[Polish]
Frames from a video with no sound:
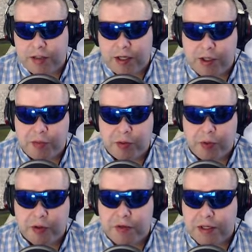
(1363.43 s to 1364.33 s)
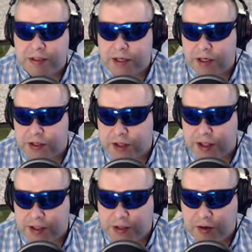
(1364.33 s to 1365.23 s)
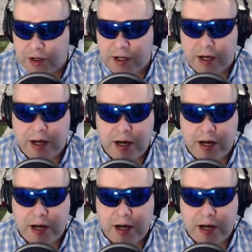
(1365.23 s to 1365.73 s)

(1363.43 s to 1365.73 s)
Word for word: dostaliśmy potwierdzenie, że nasz kolega